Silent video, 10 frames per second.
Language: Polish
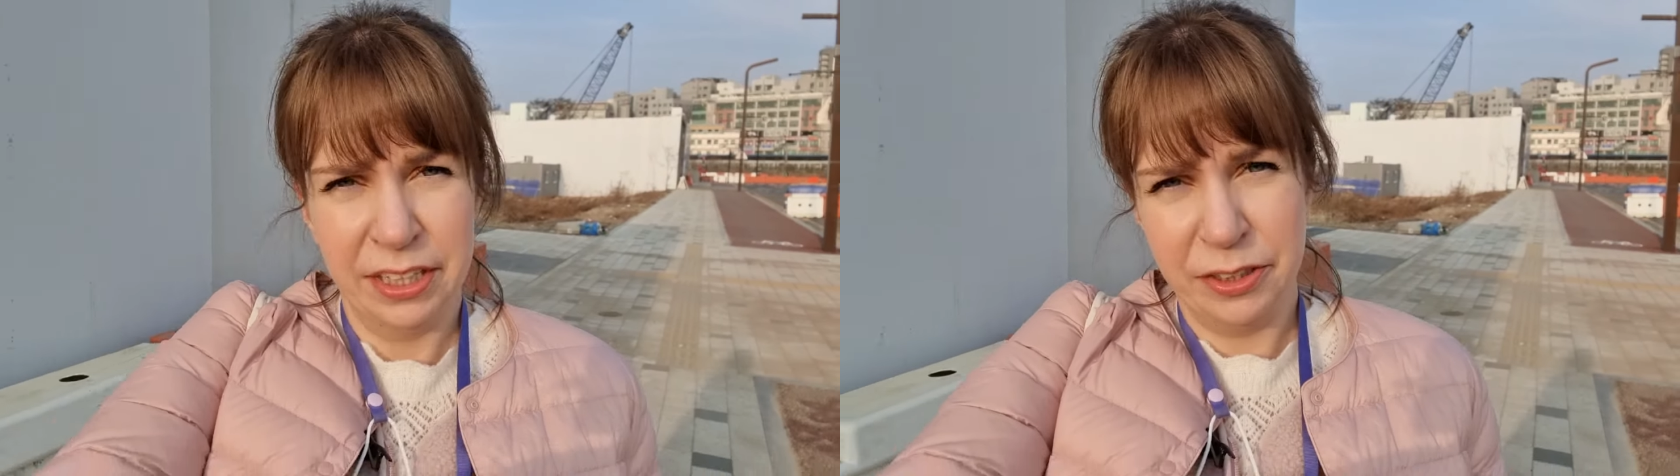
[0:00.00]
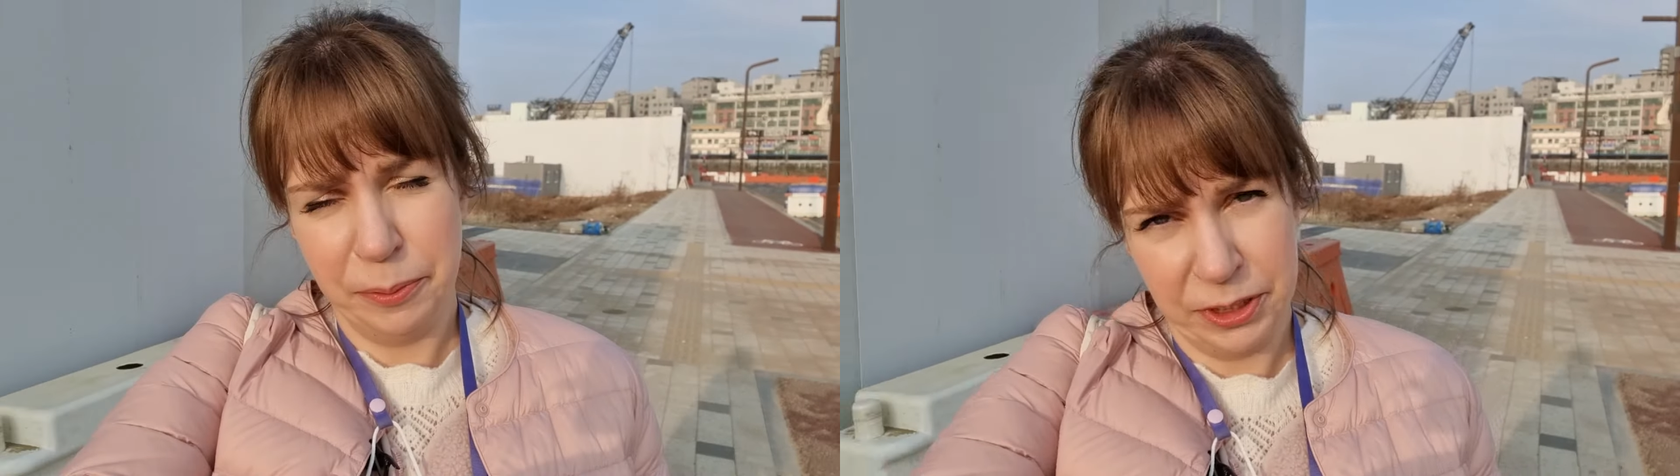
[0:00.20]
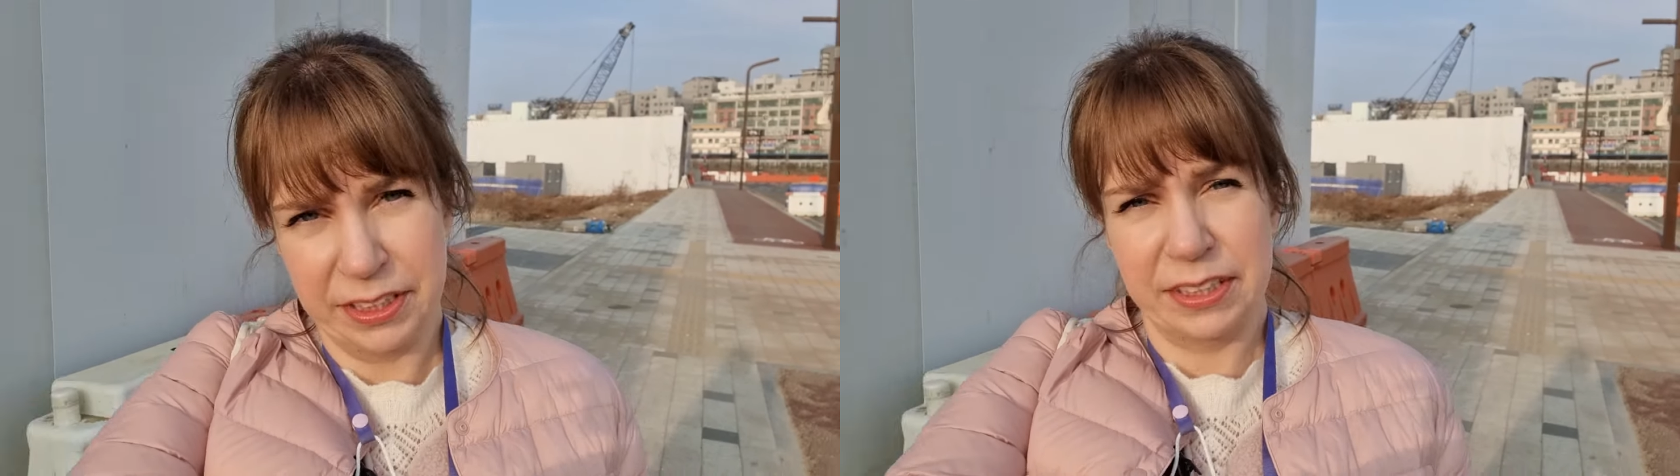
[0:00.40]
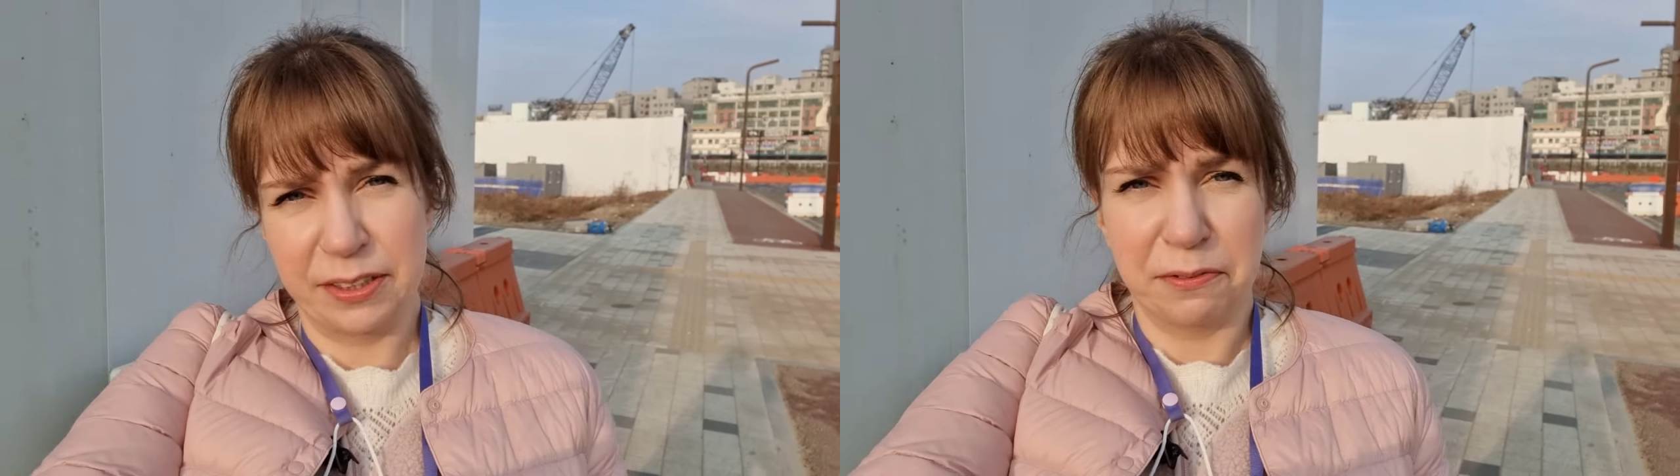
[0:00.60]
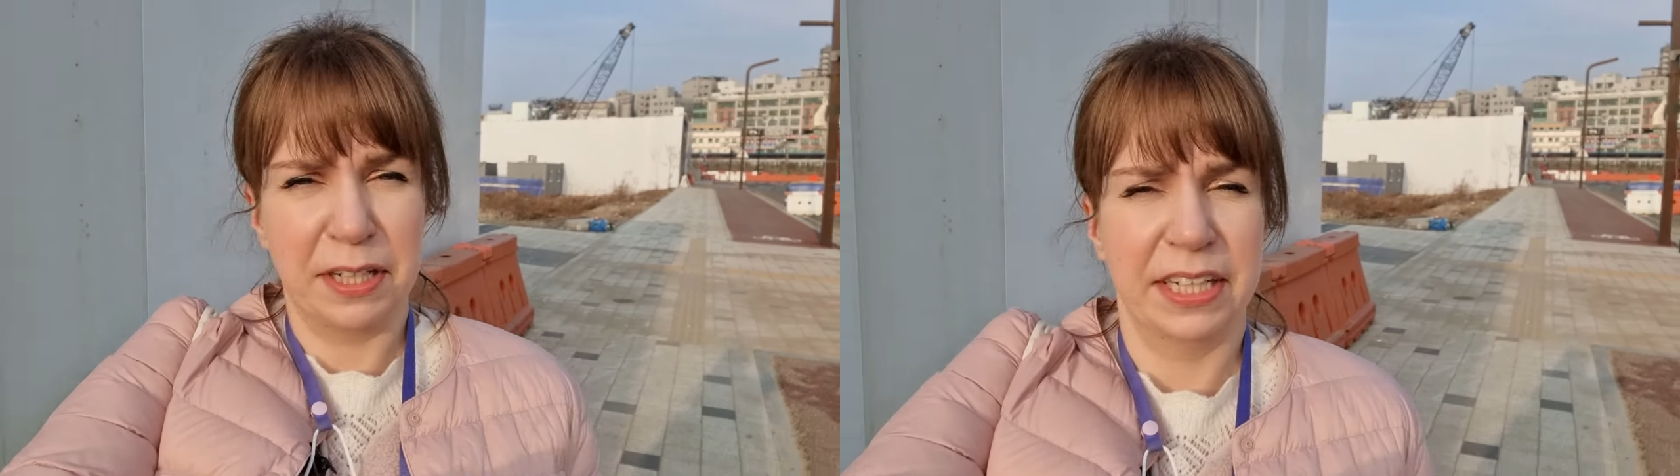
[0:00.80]
do
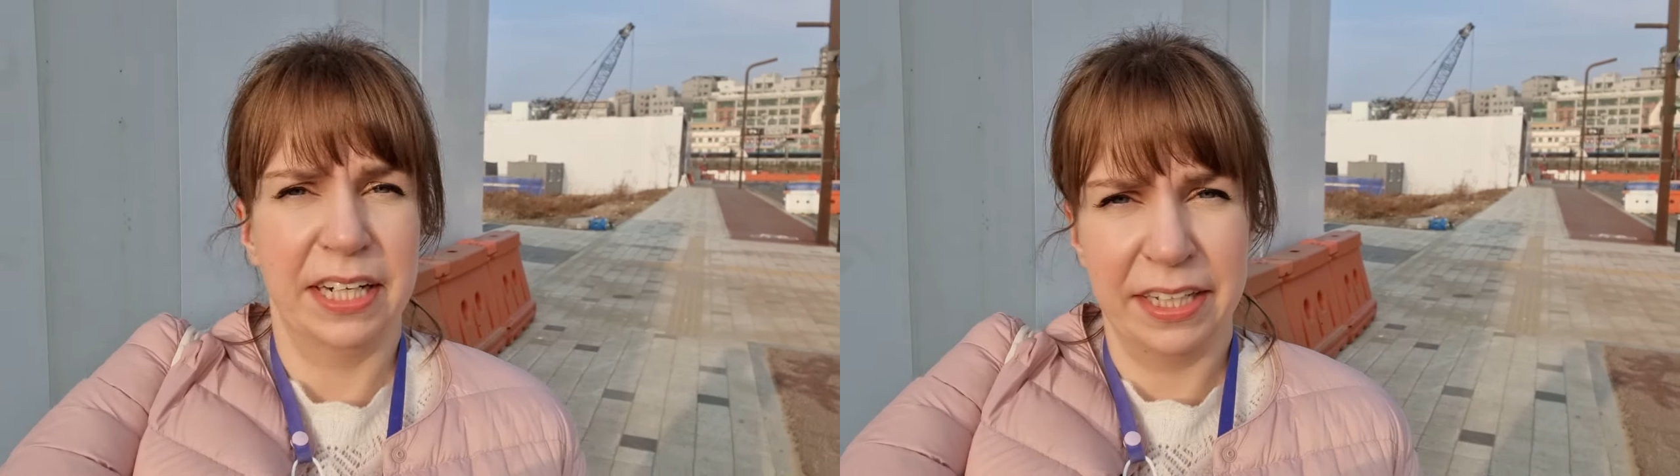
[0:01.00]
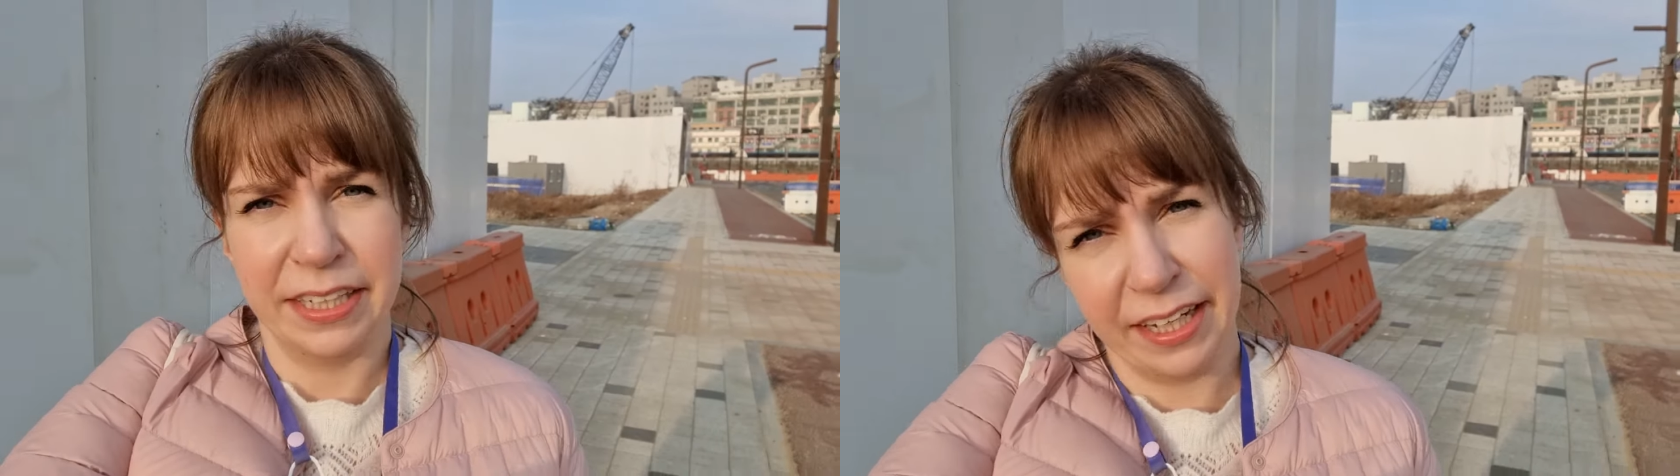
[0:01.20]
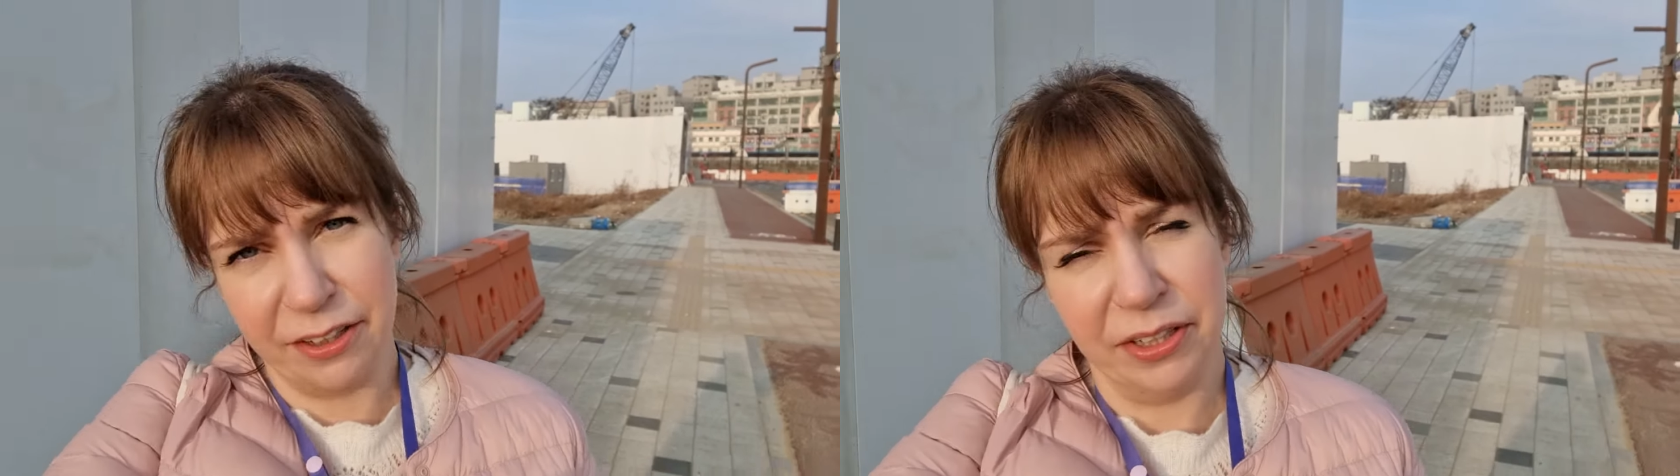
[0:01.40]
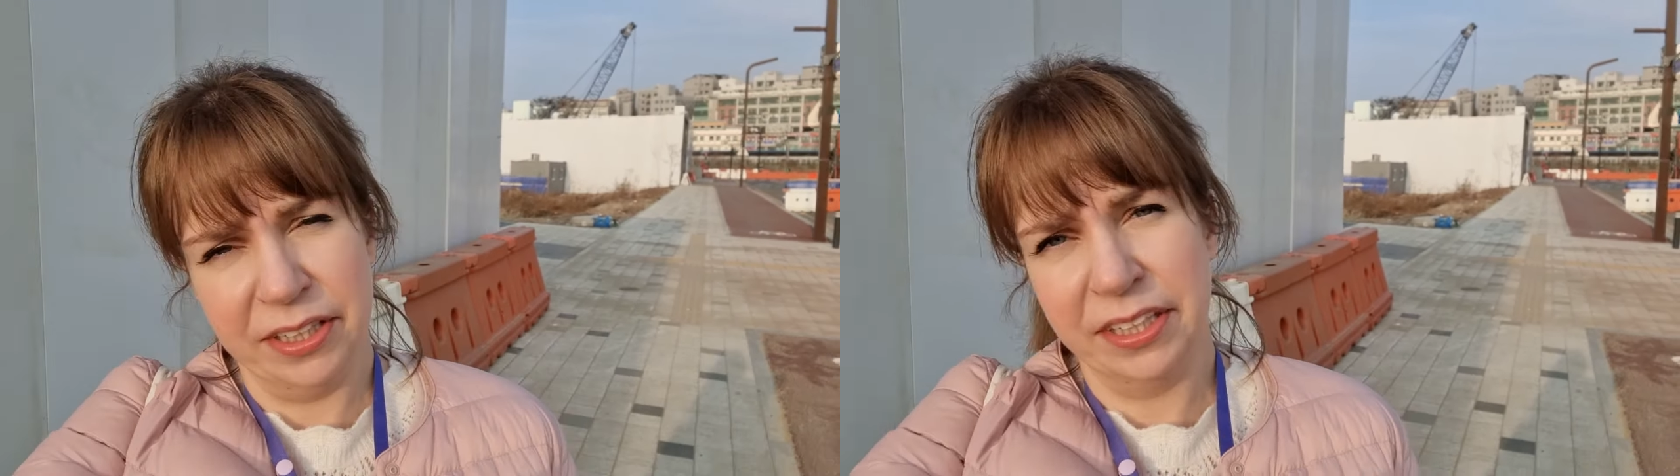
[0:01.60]
przetestowania jego